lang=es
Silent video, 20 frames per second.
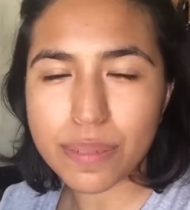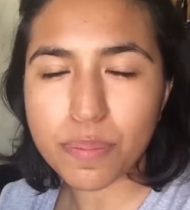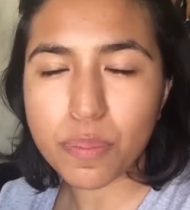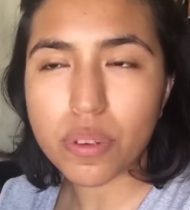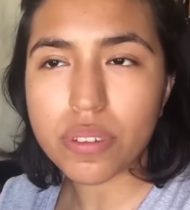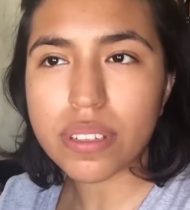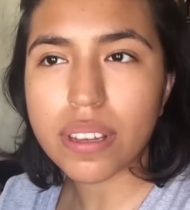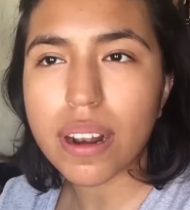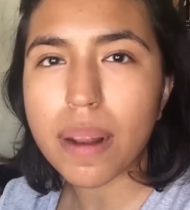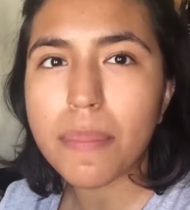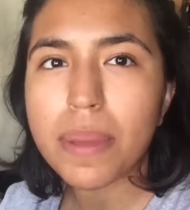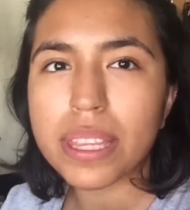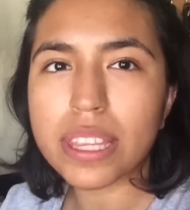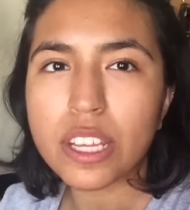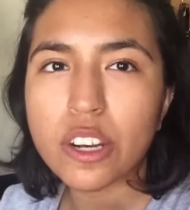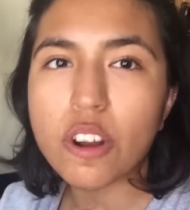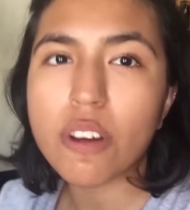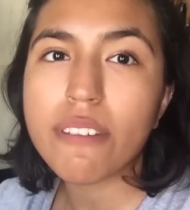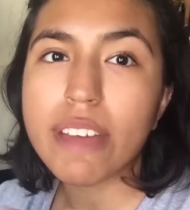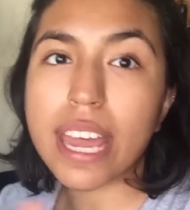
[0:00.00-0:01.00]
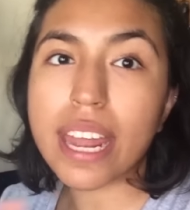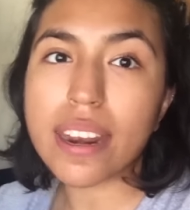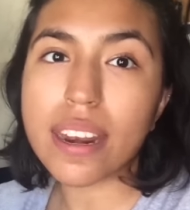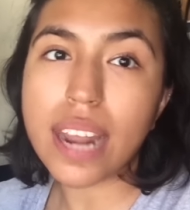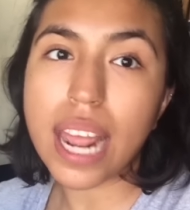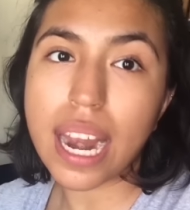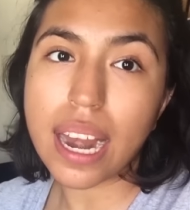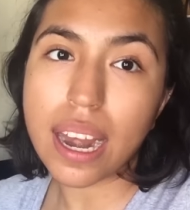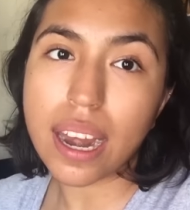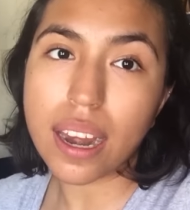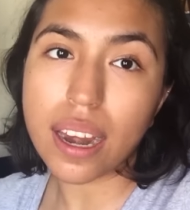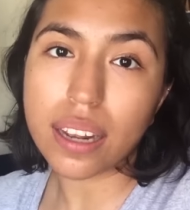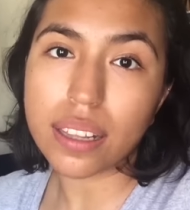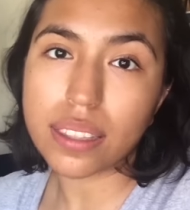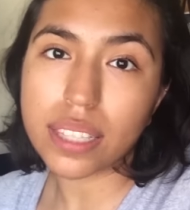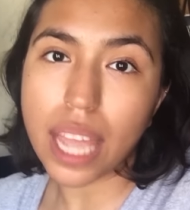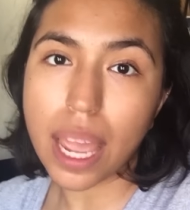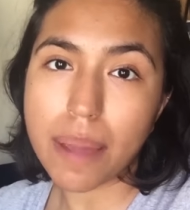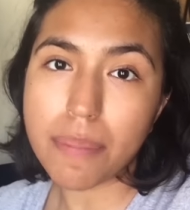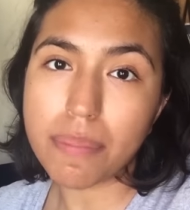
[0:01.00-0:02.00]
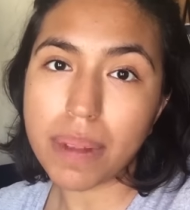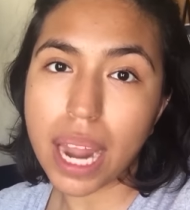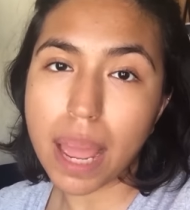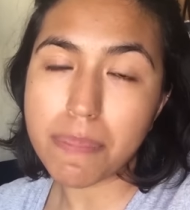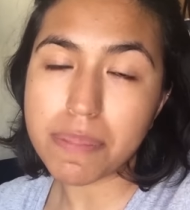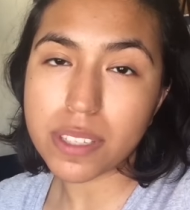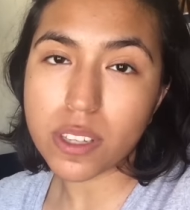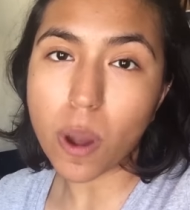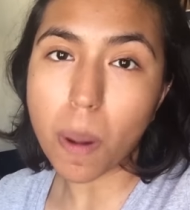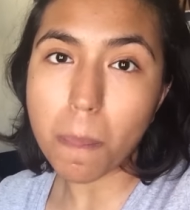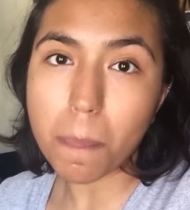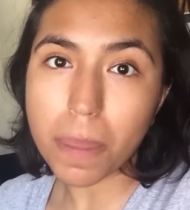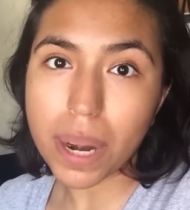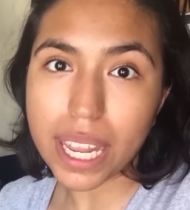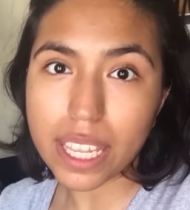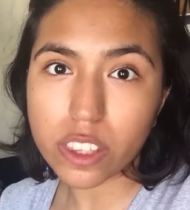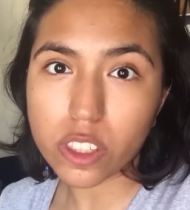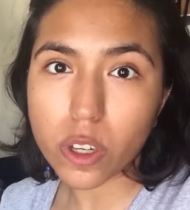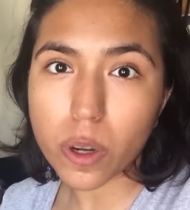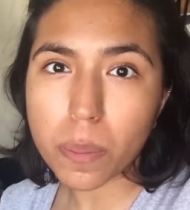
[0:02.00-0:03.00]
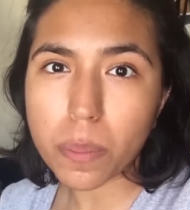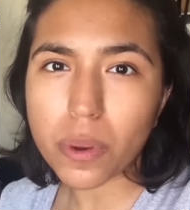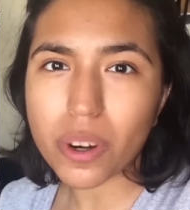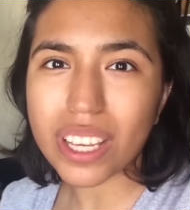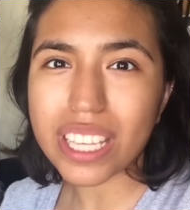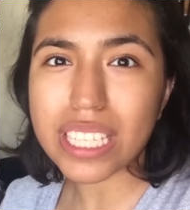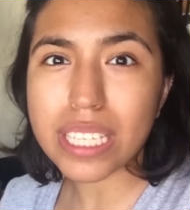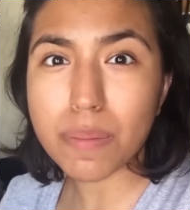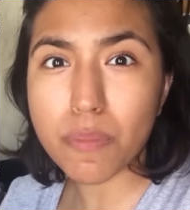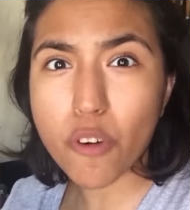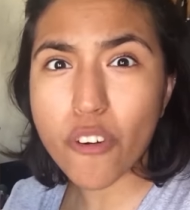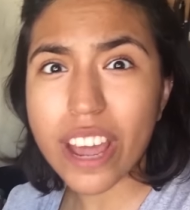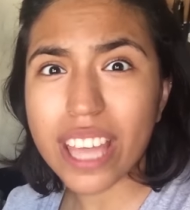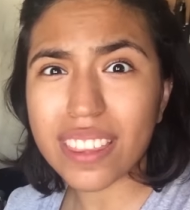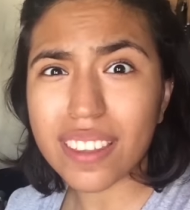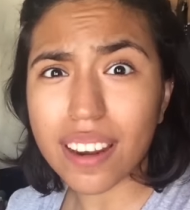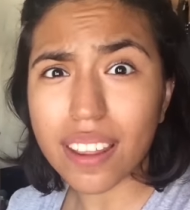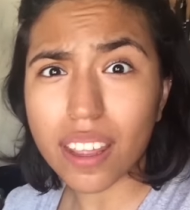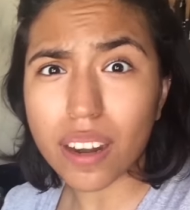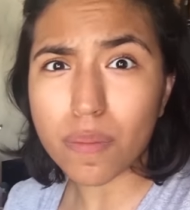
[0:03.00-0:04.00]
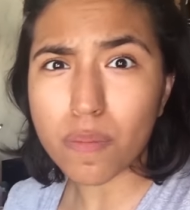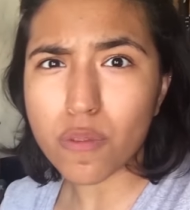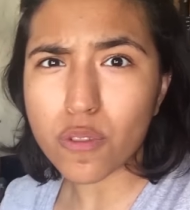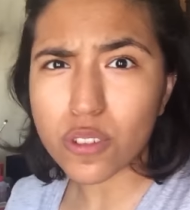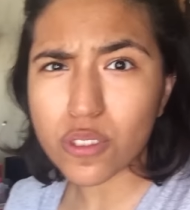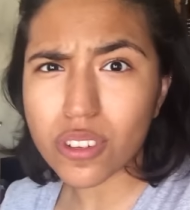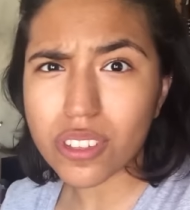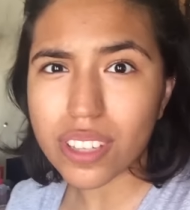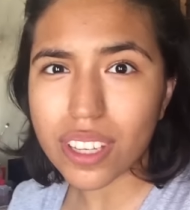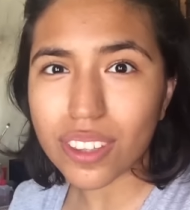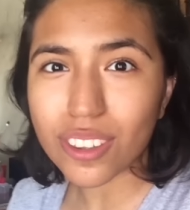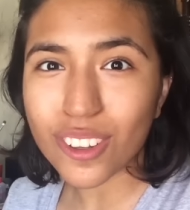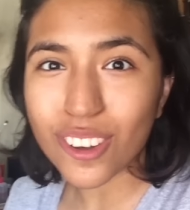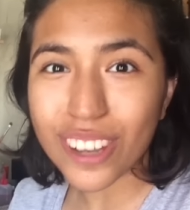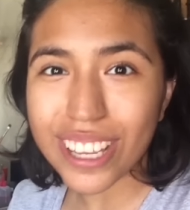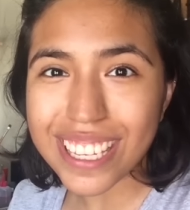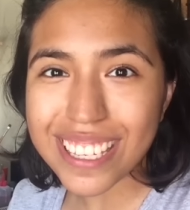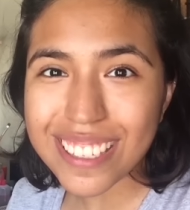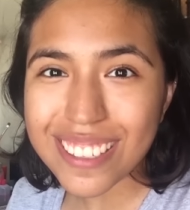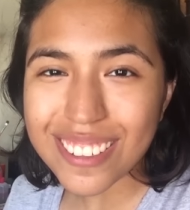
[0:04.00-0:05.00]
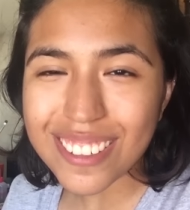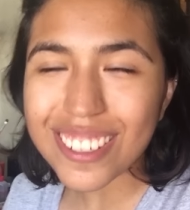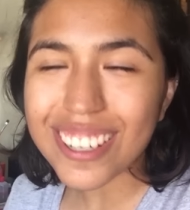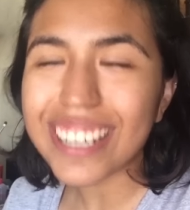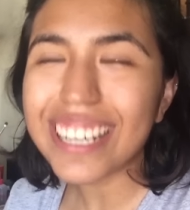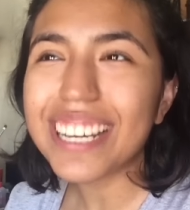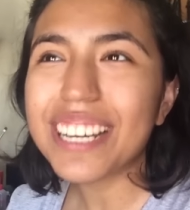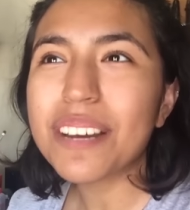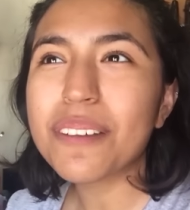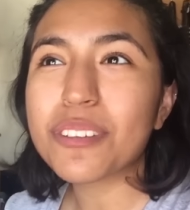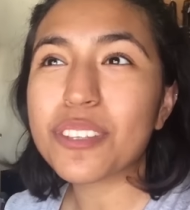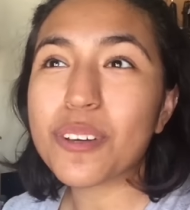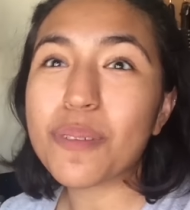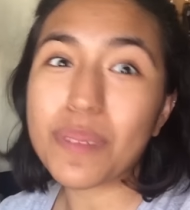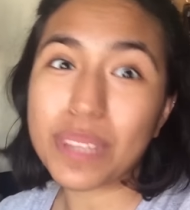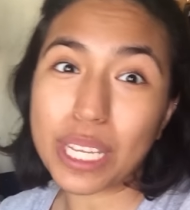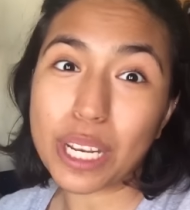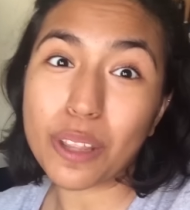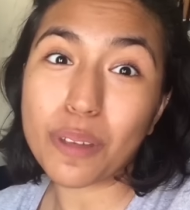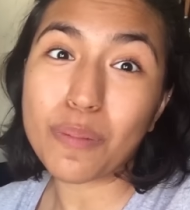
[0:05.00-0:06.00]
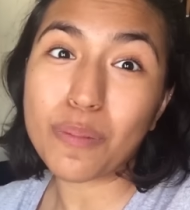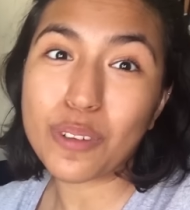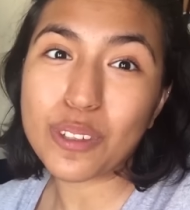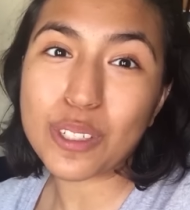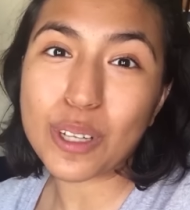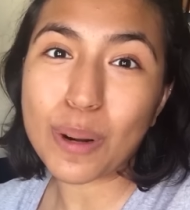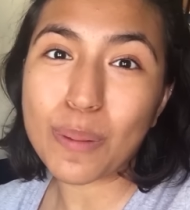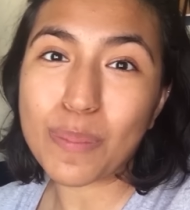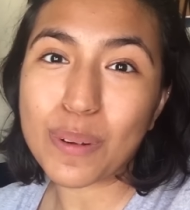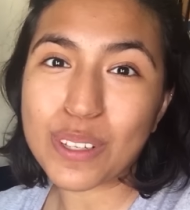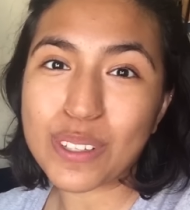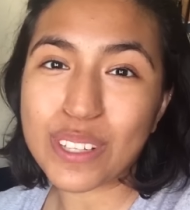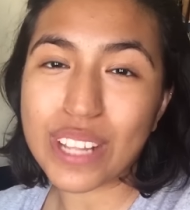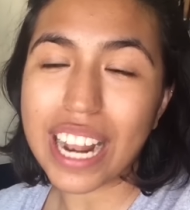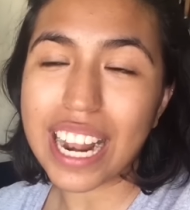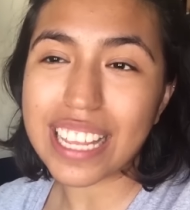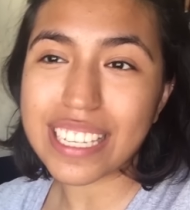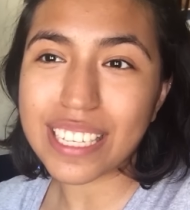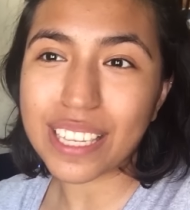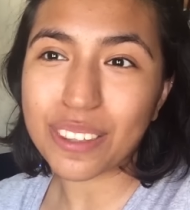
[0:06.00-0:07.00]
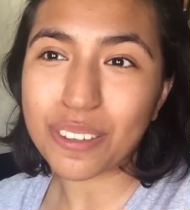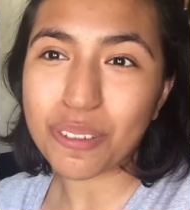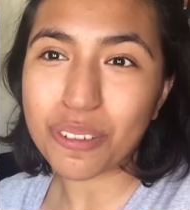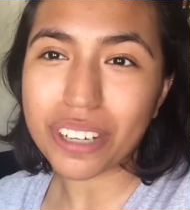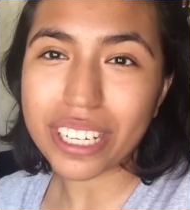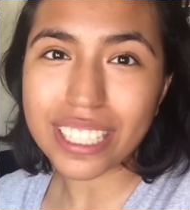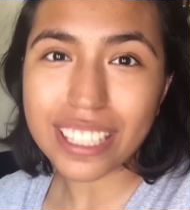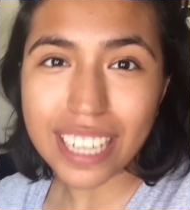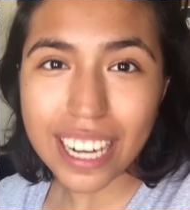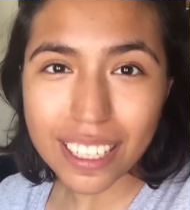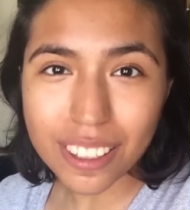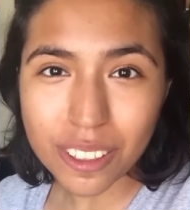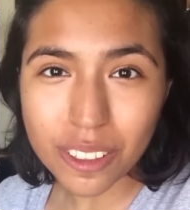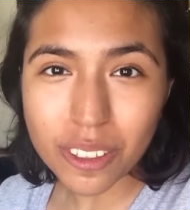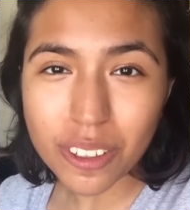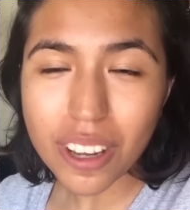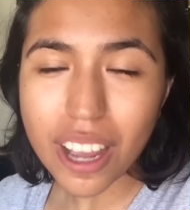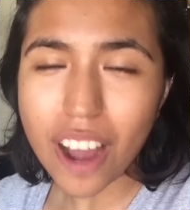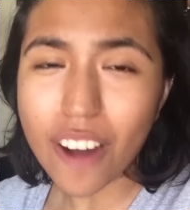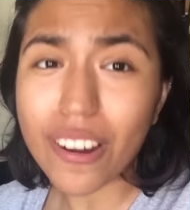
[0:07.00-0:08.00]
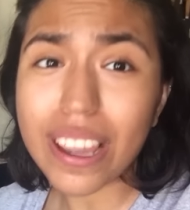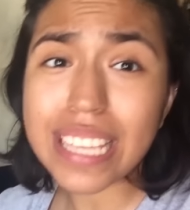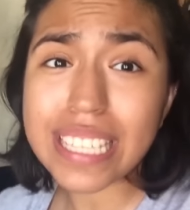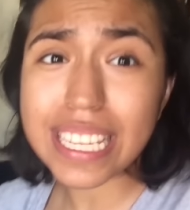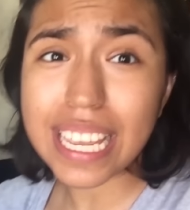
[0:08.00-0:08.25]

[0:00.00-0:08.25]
posiblemente no vean el time completo porque sí me voy a tardar mucho haciendo esto. Yo me tardo mucho lo personal haciendo el retrato, aunque